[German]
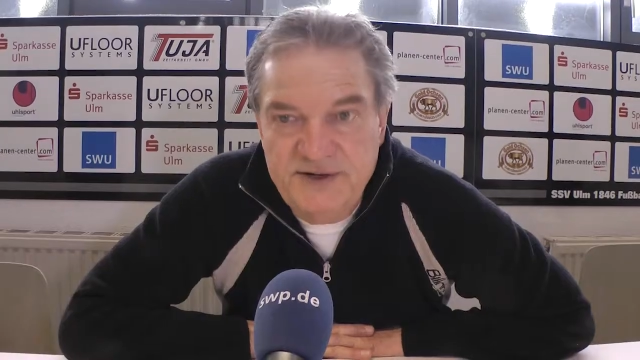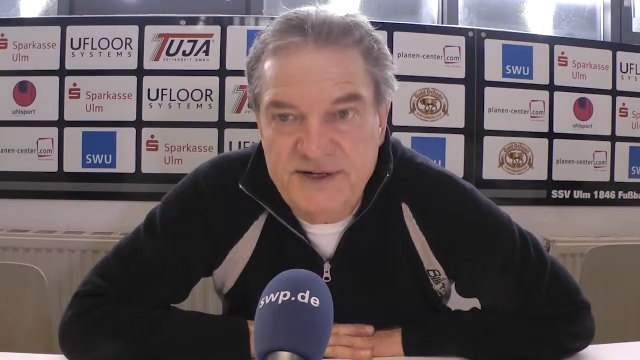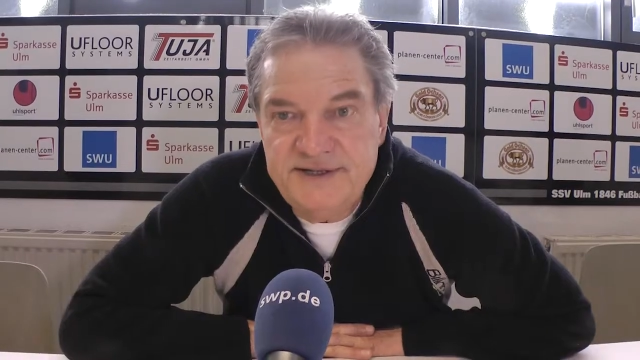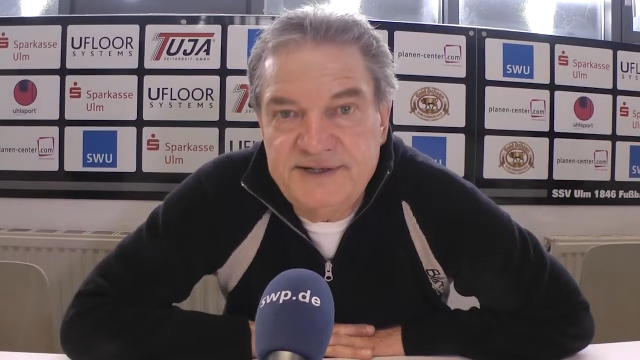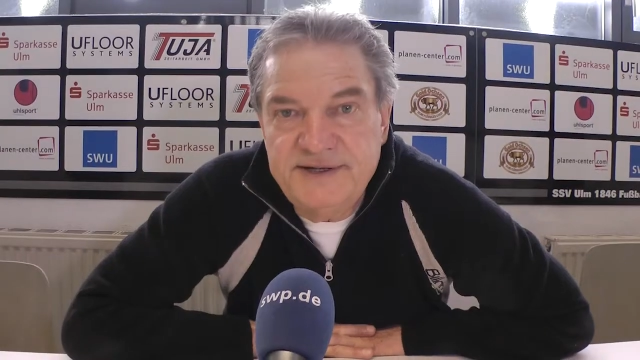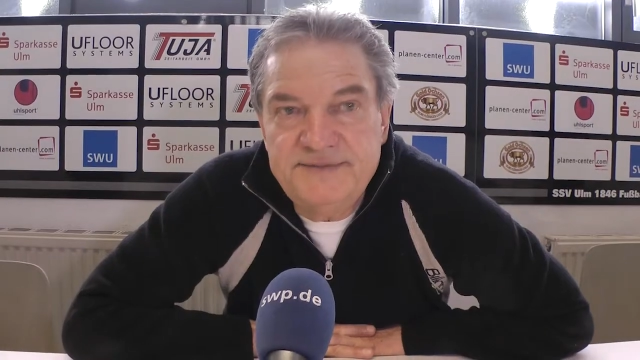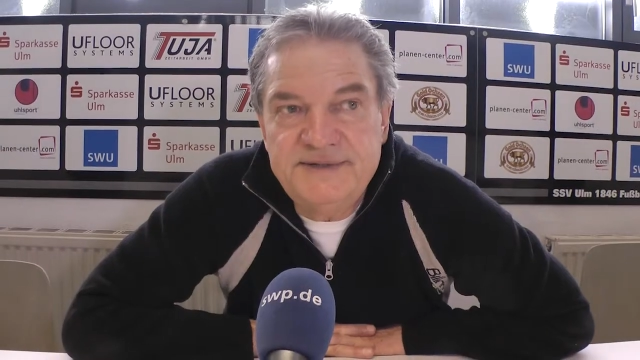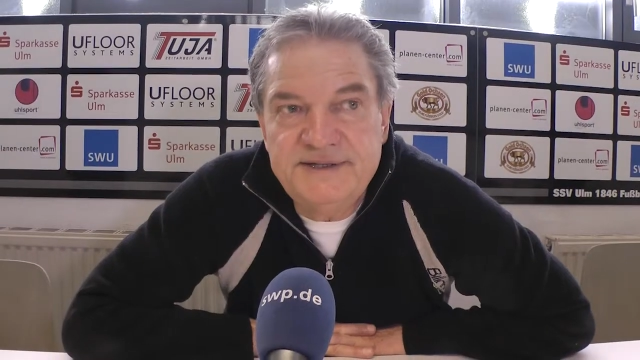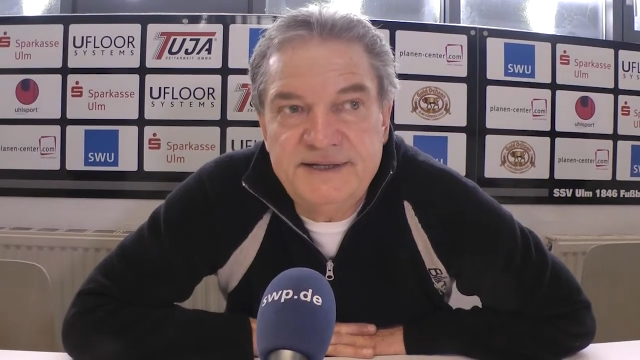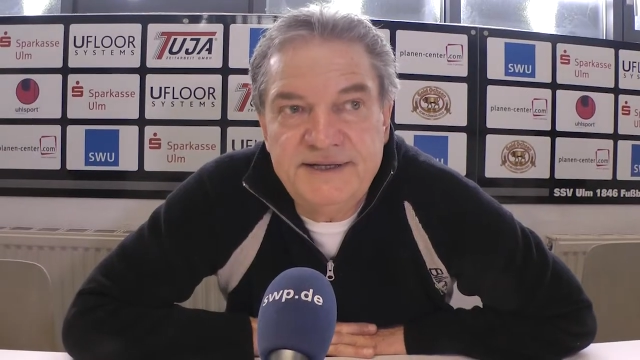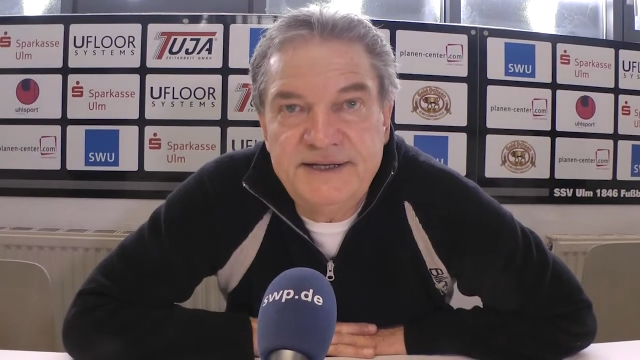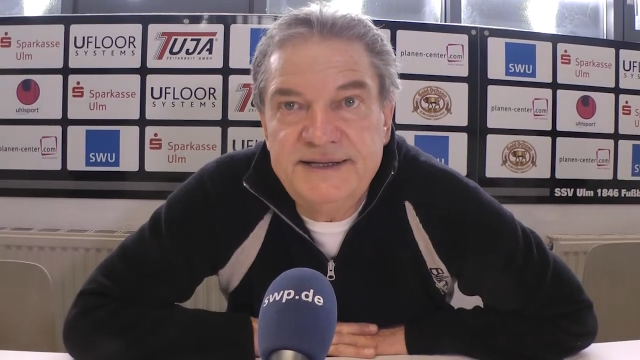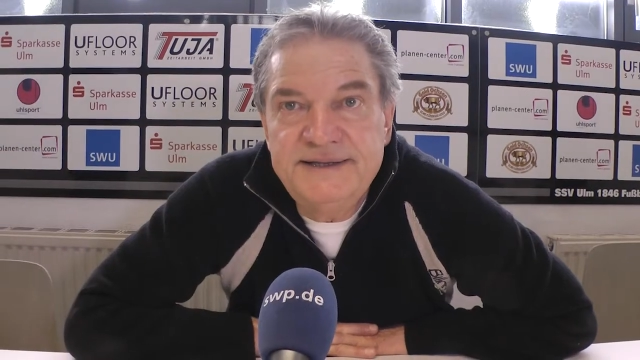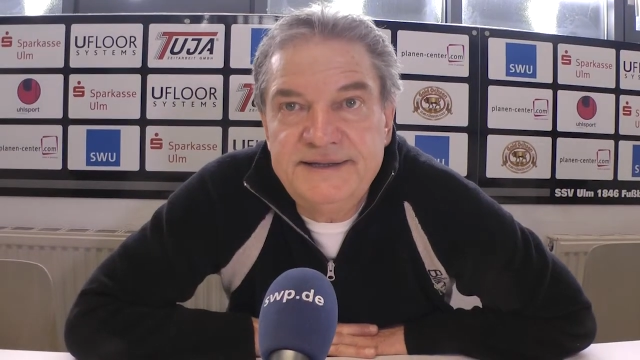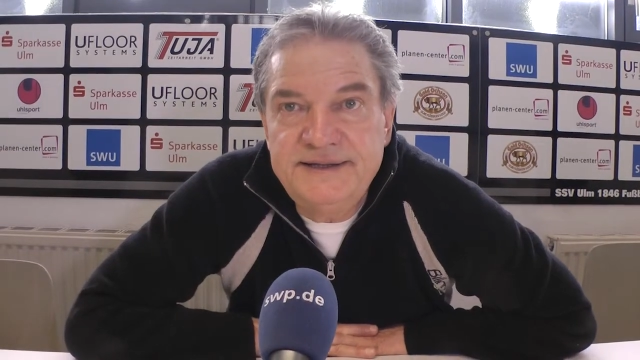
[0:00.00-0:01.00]
Zuletzt haben sie
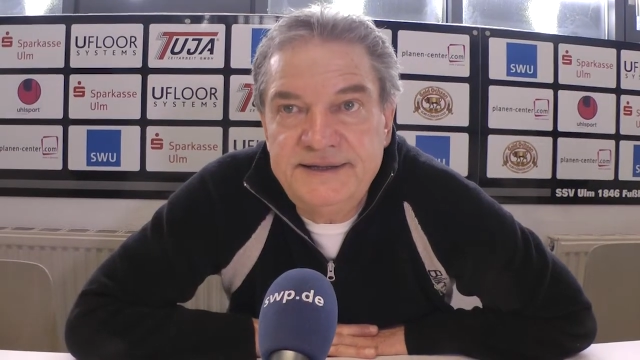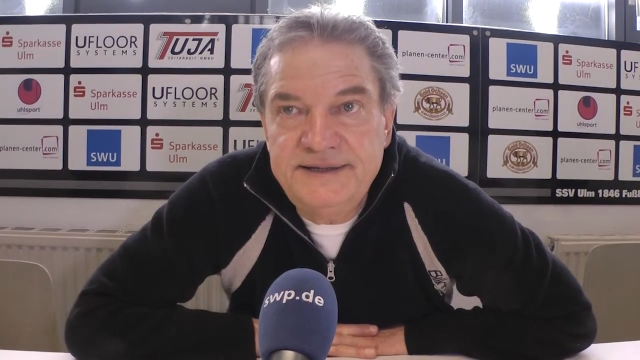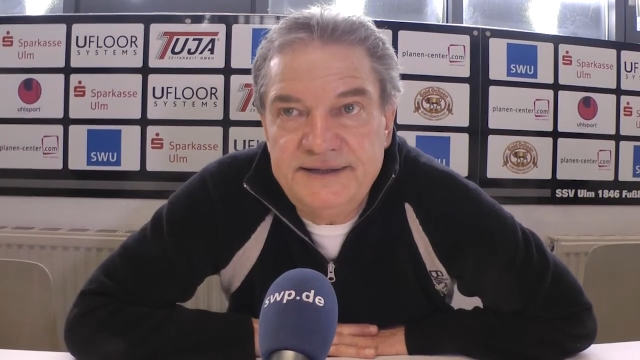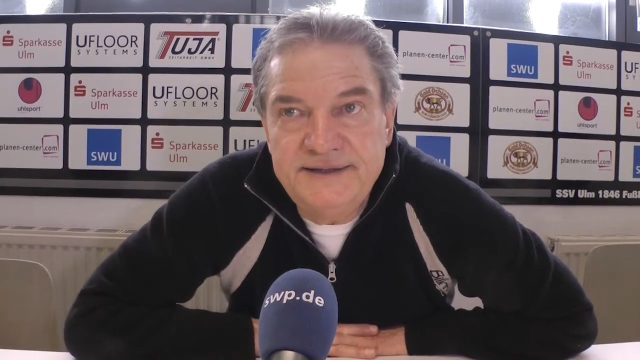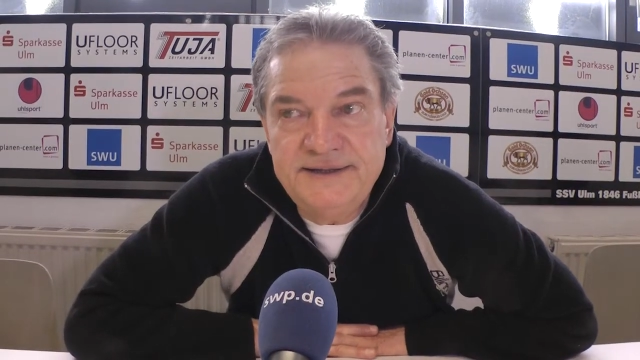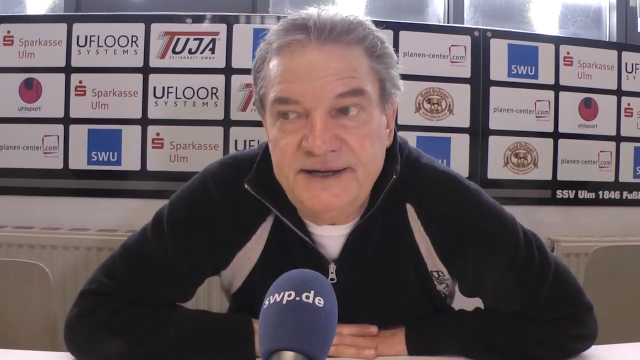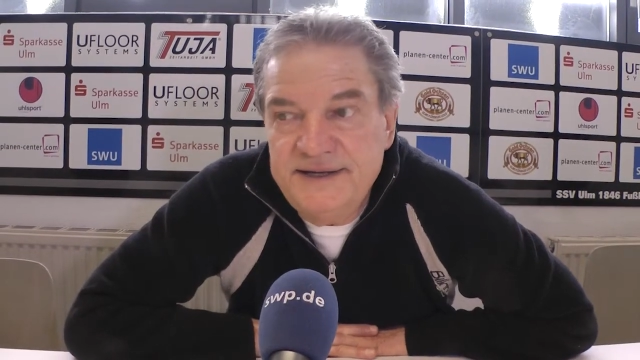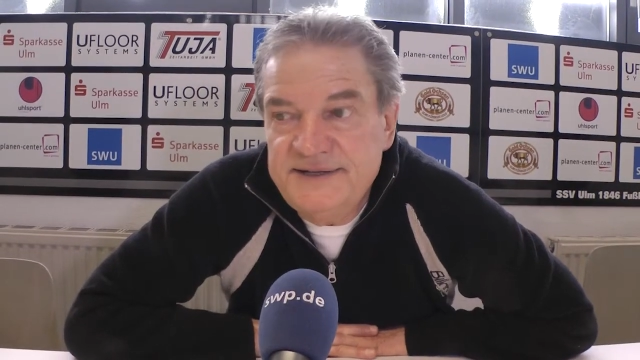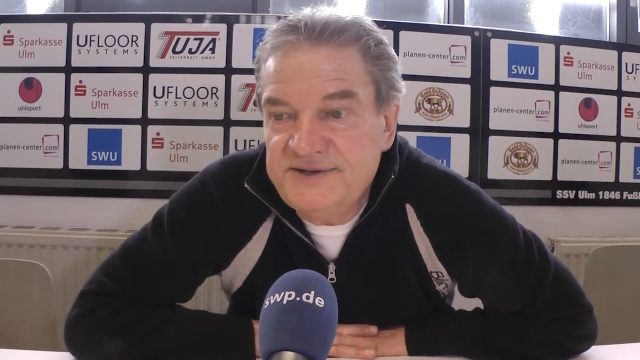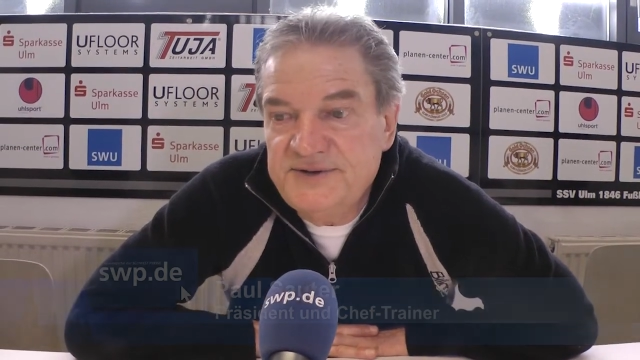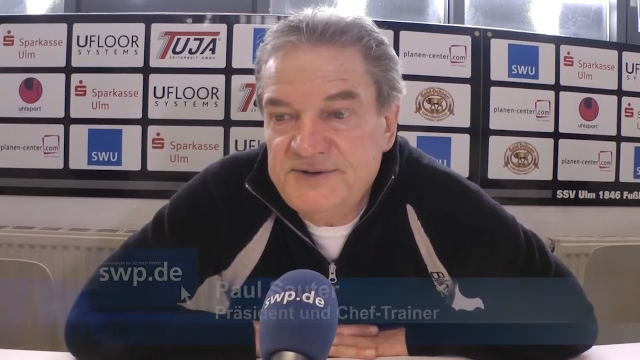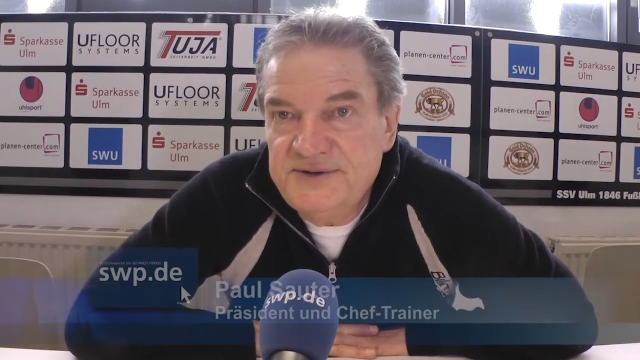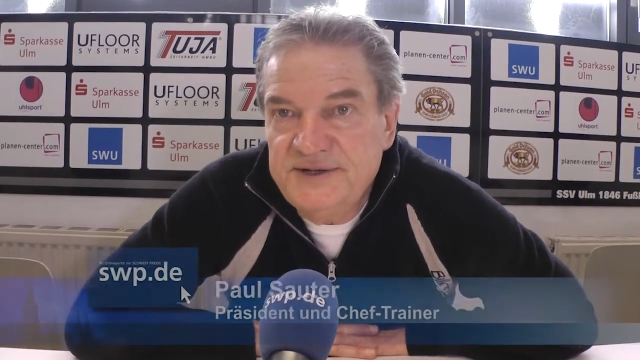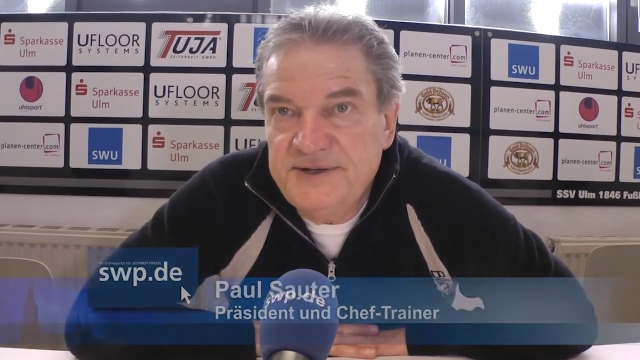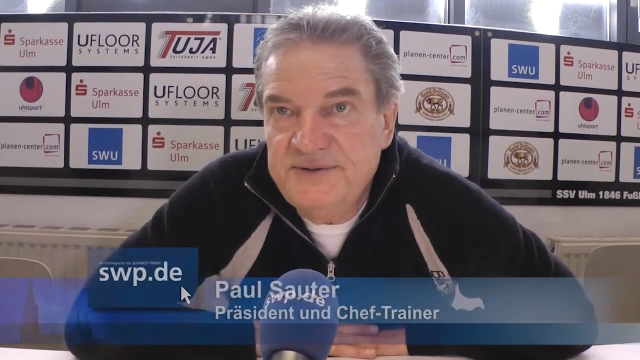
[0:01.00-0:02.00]
in Trier 3 zu
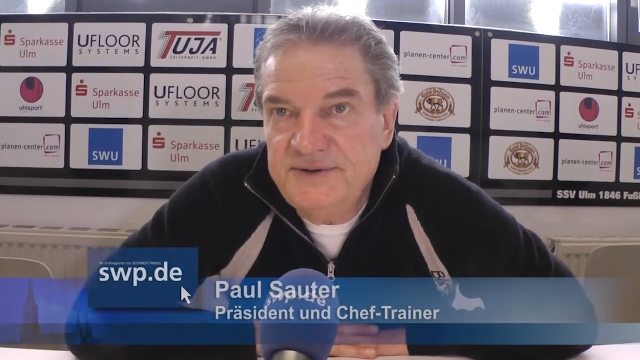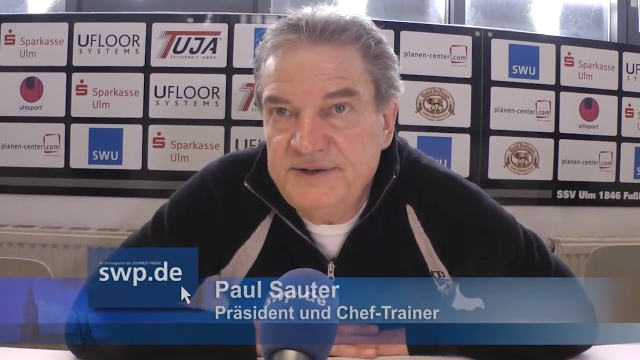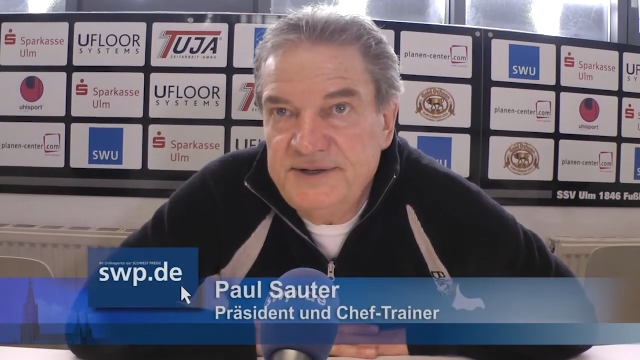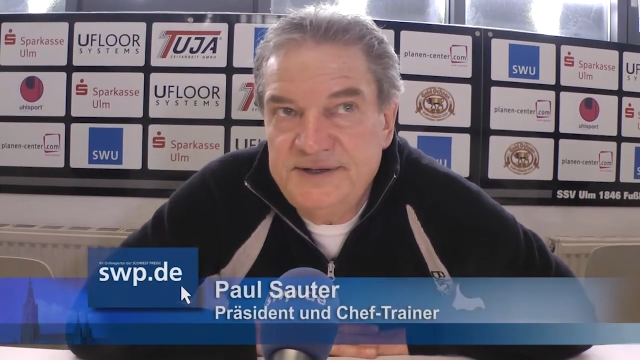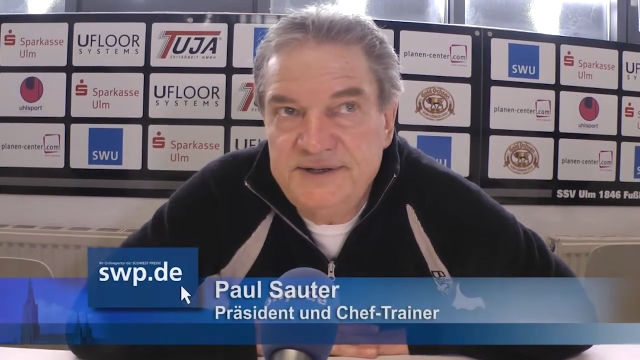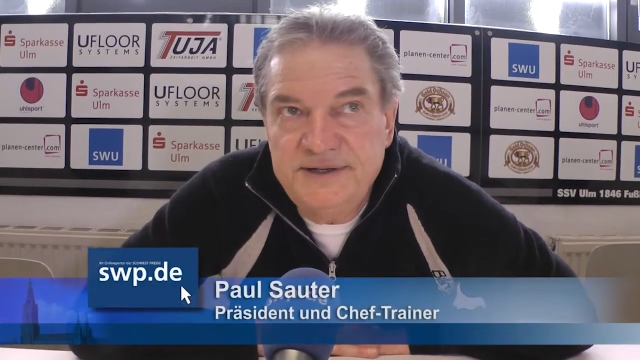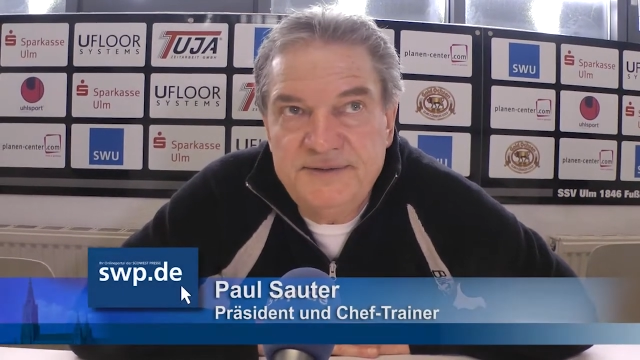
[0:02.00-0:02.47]
0 gewonnen,